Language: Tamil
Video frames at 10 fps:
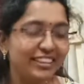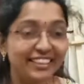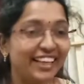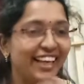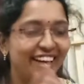
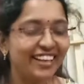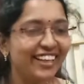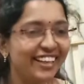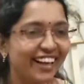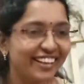இன்றைக்கி
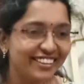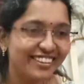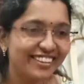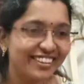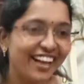என்னென்னா எனக்கு
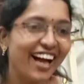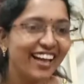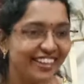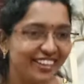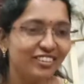
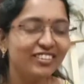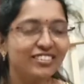காலையில்